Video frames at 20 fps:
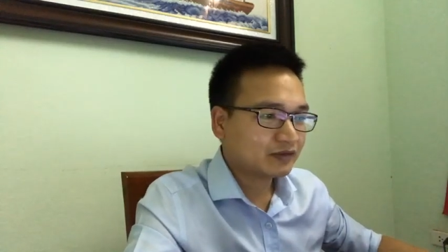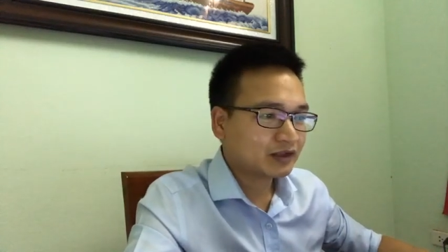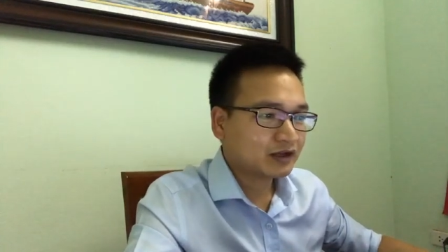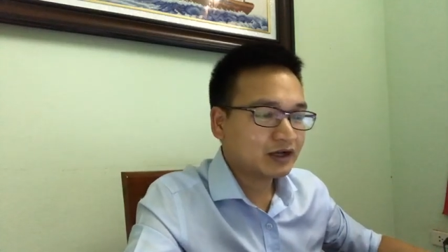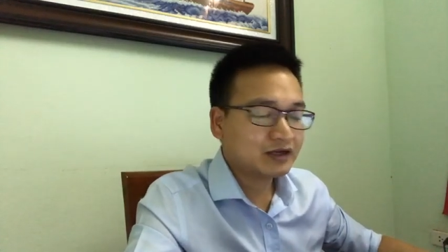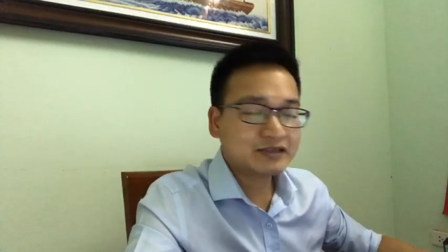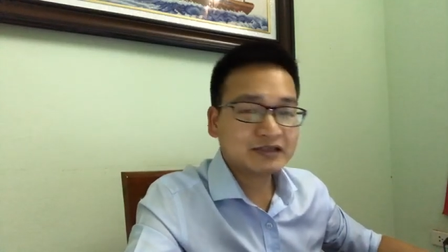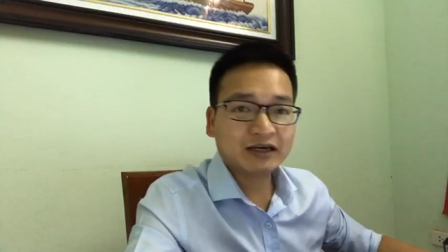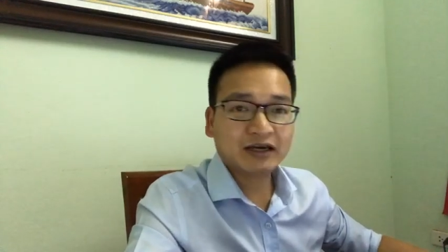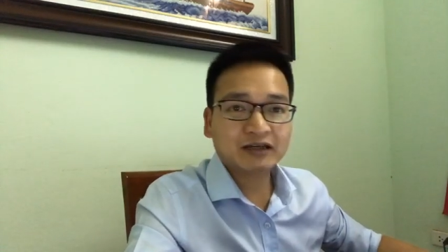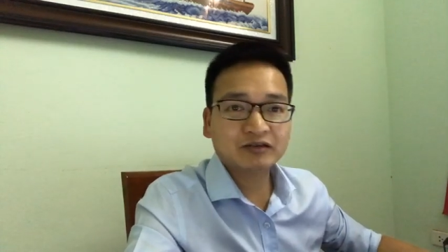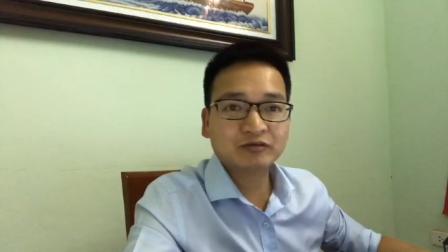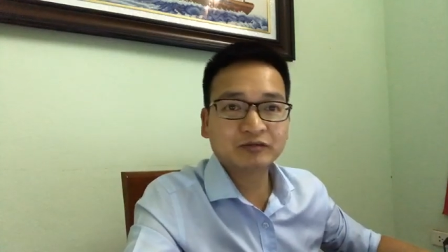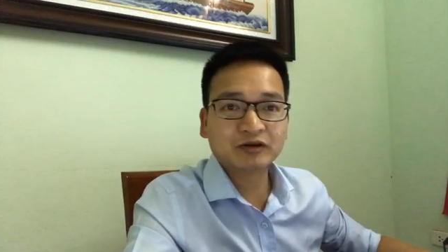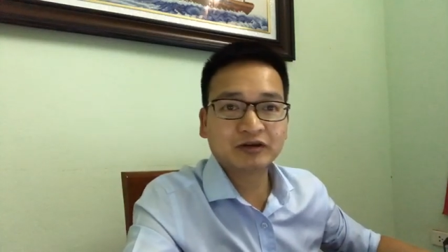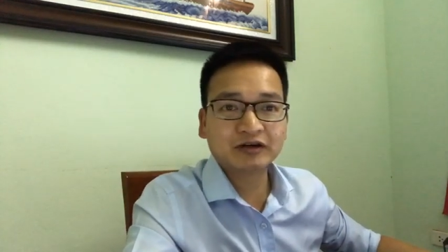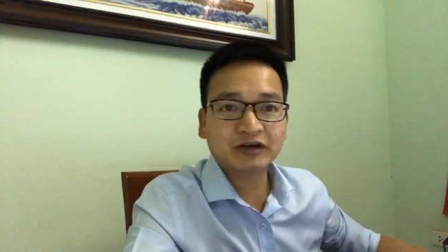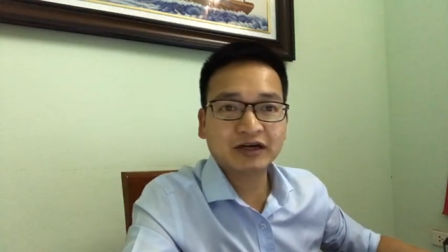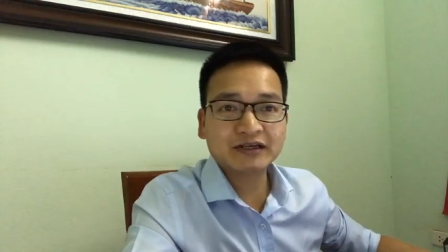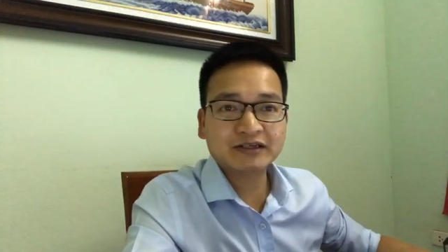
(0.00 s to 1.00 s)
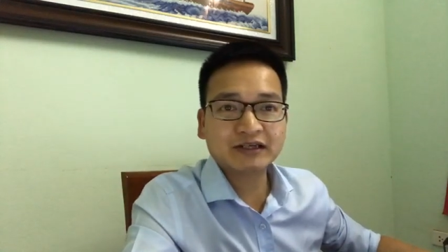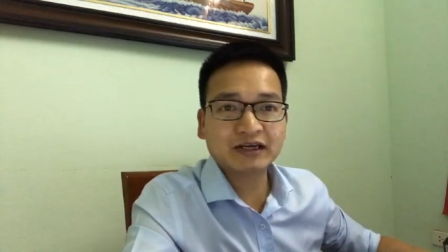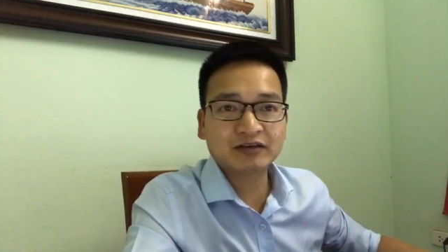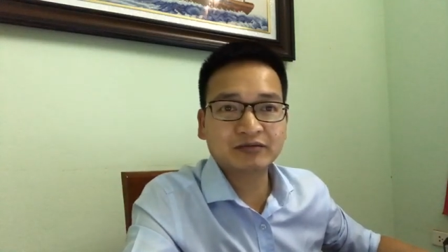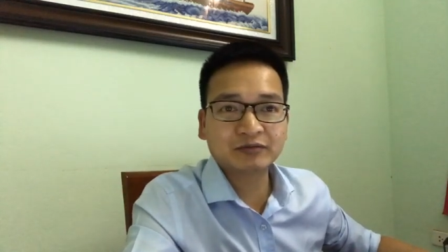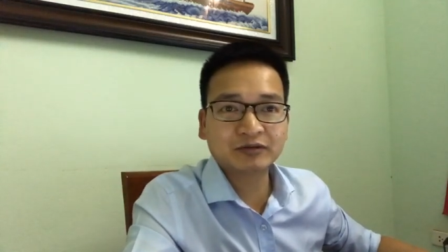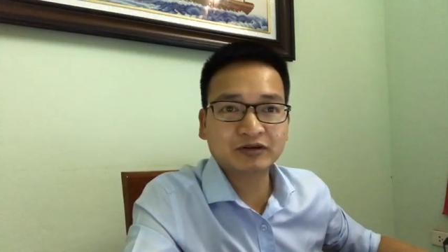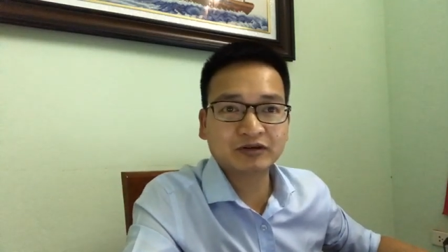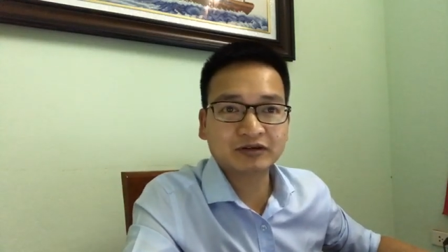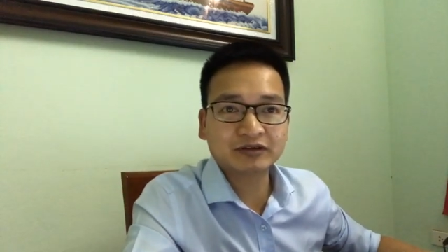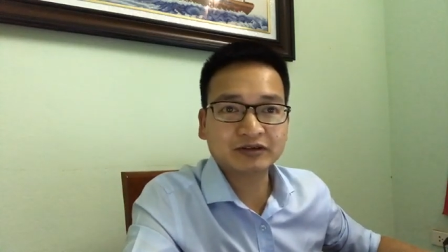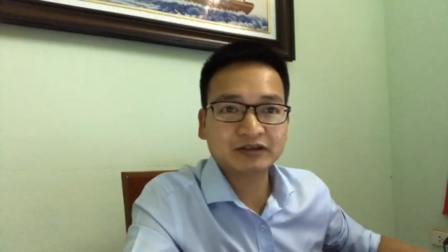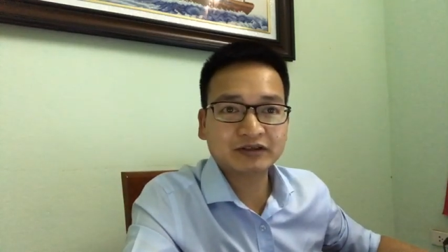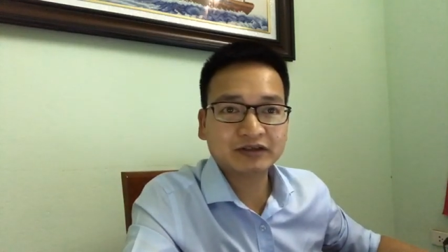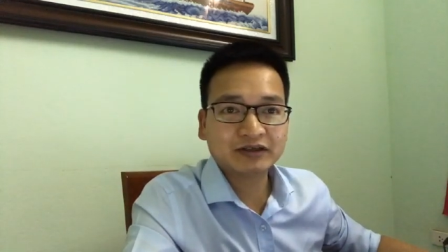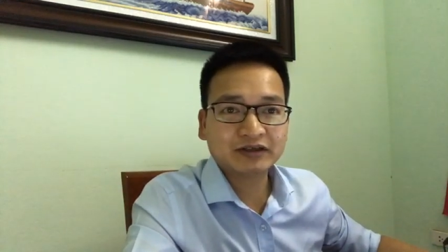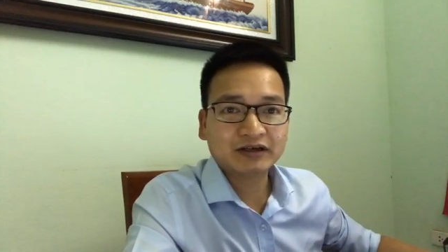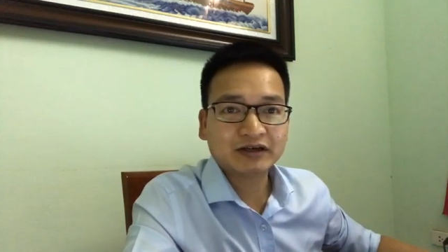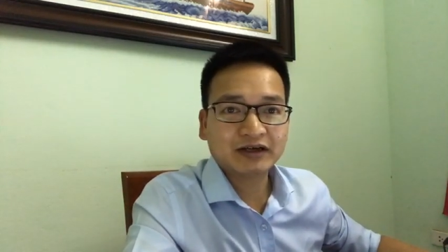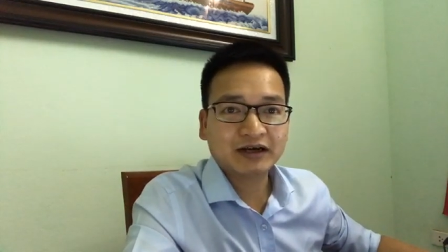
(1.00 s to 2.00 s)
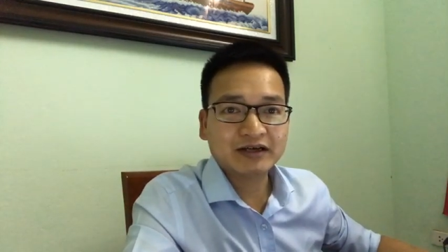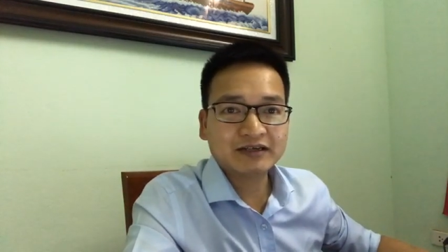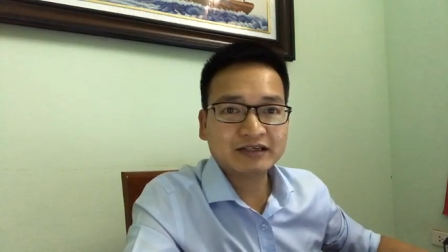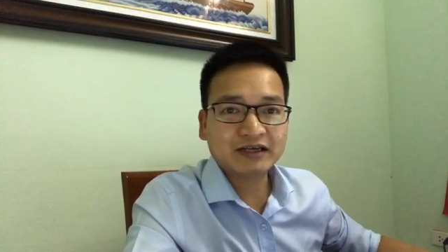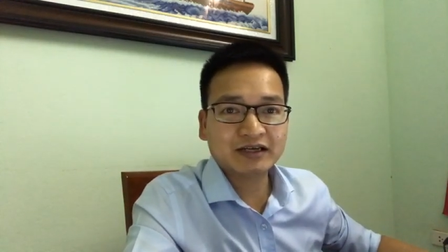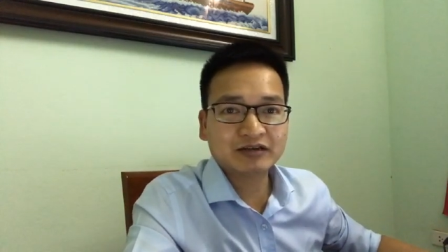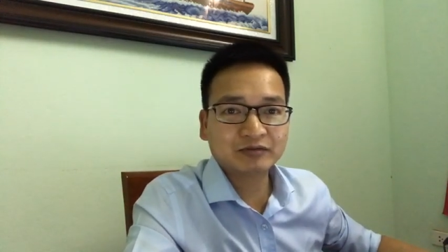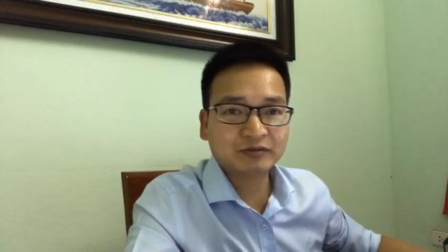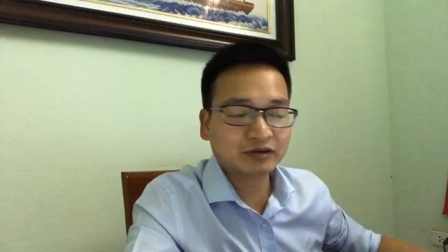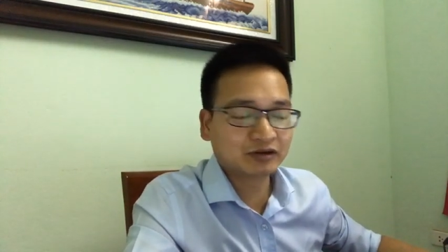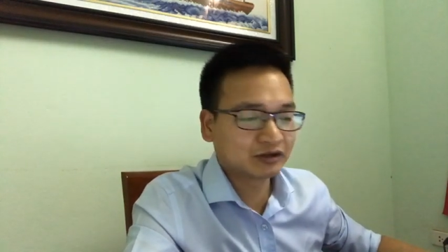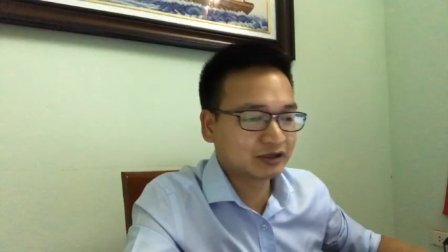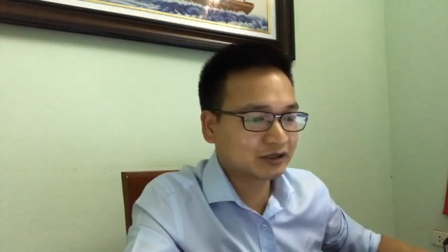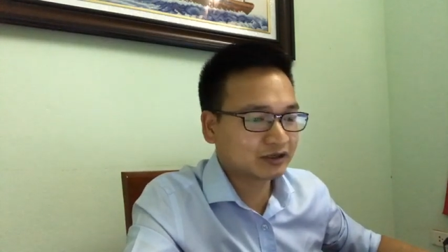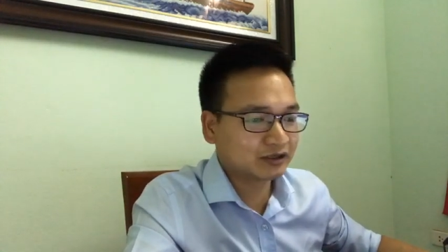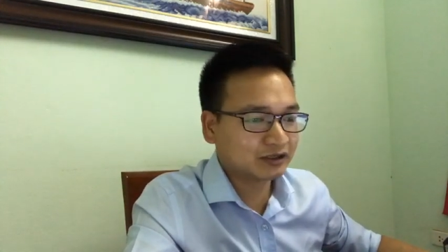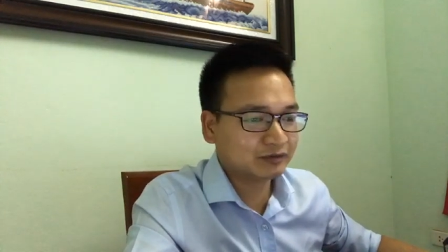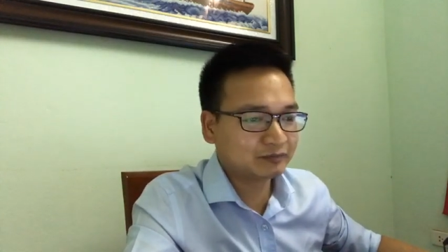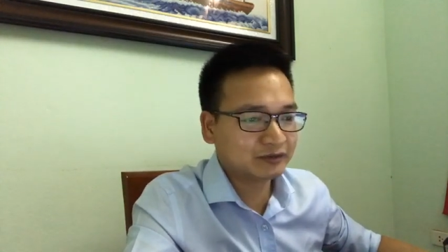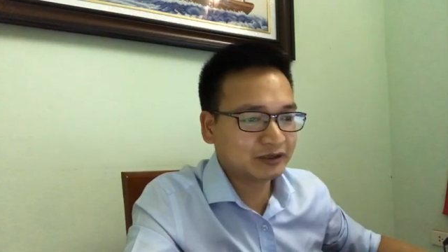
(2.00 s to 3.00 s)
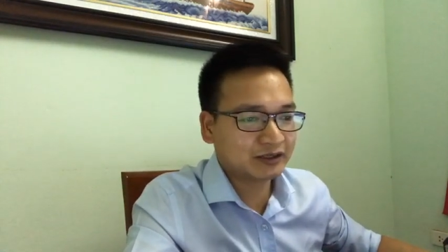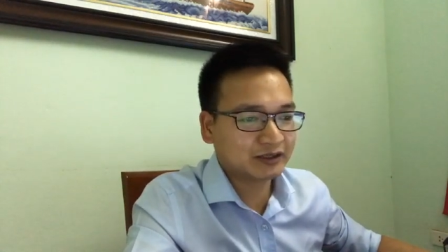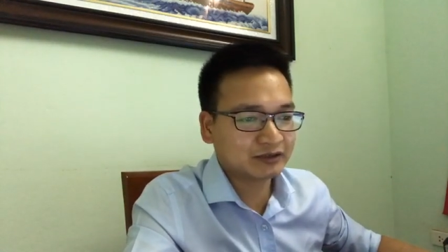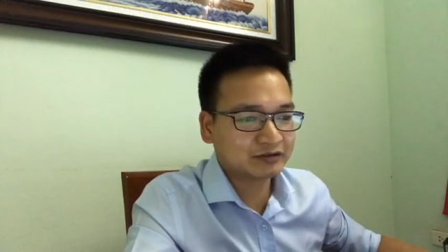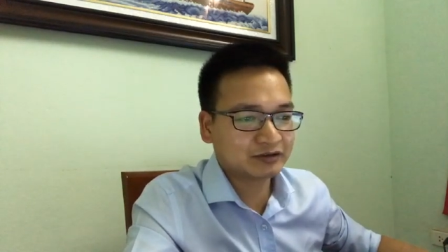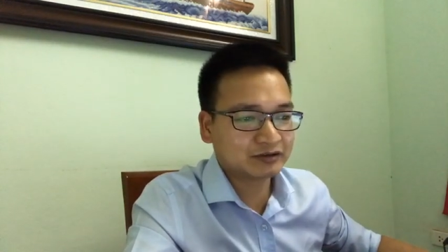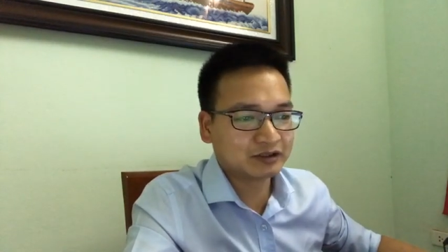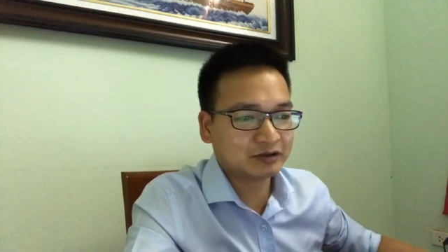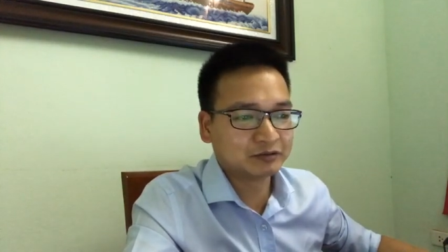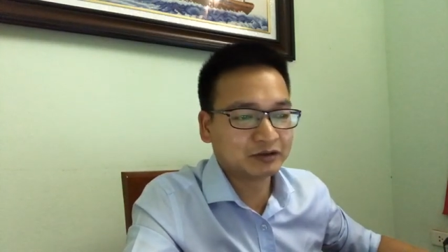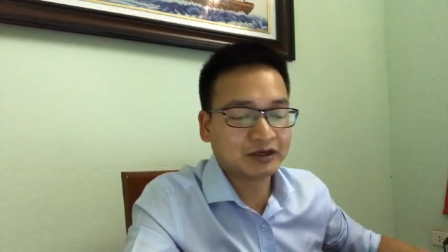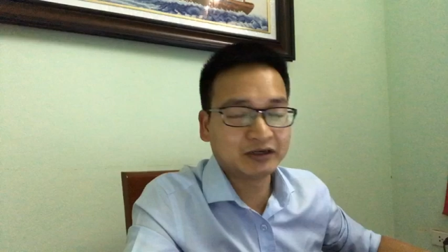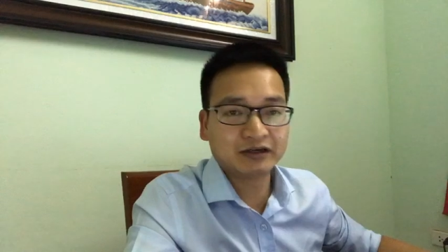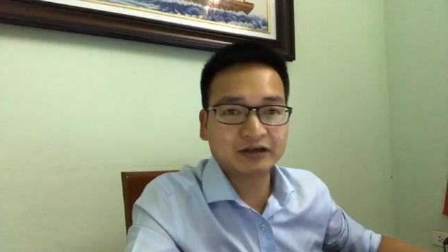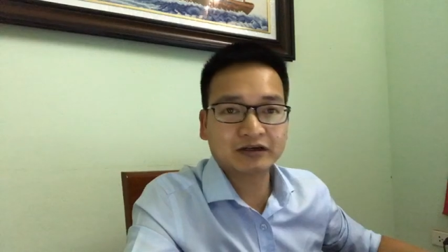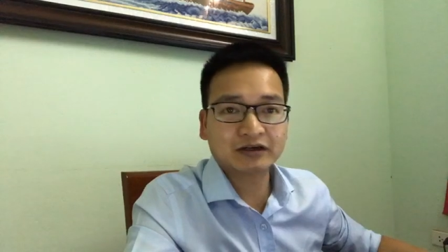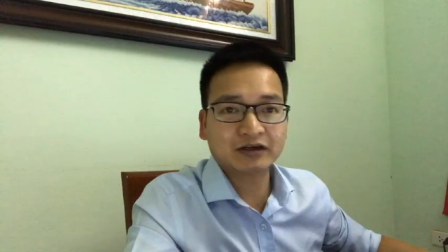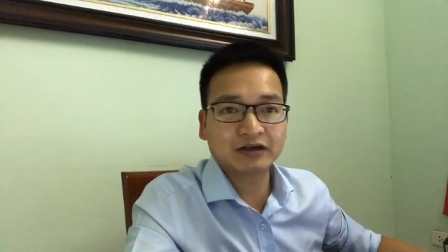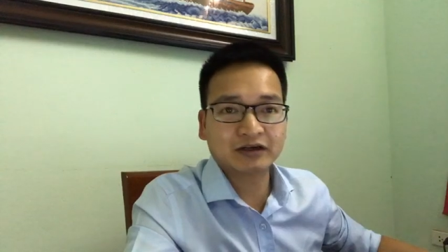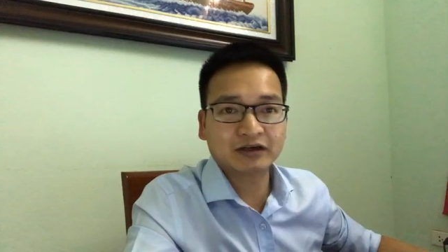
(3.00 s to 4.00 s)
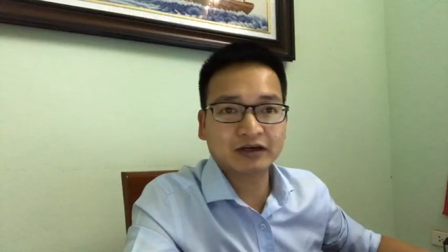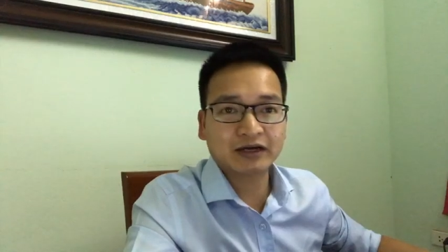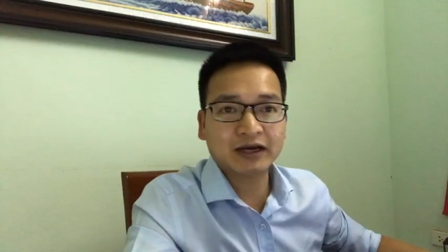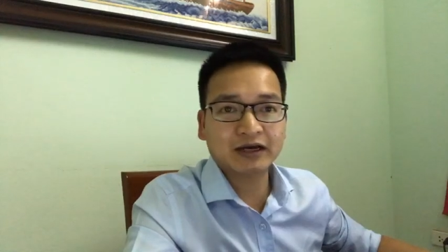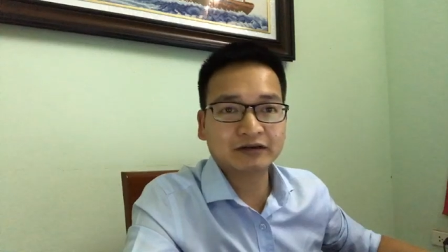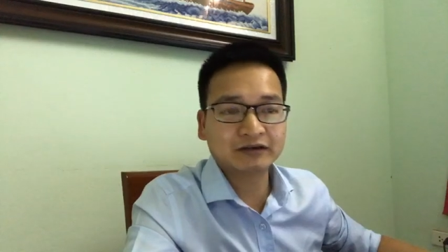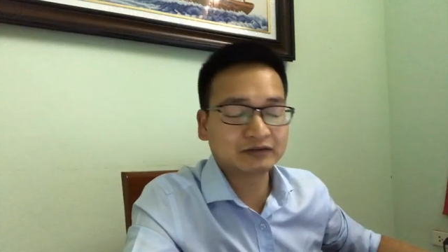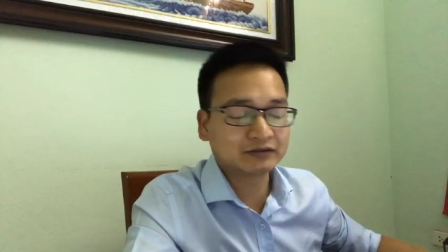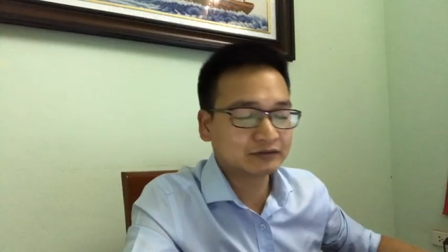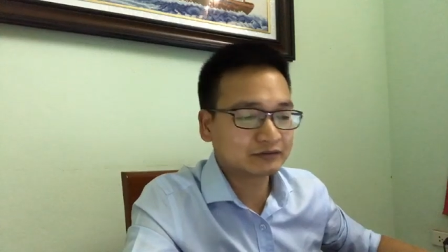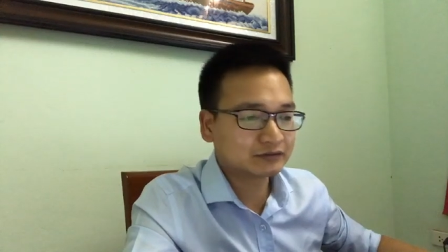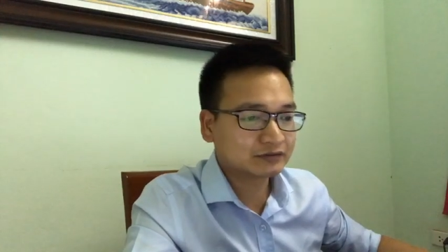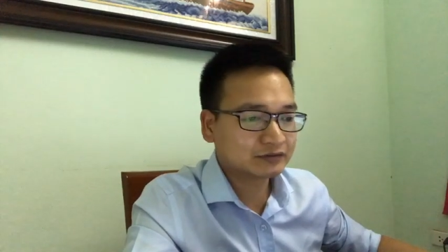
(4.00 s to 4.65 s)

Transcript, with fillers: hãy share giúp tôi hãy share giúp tôi hãy share giúp tôi cái clip này để cho nhiều người được ờ, nghe hơn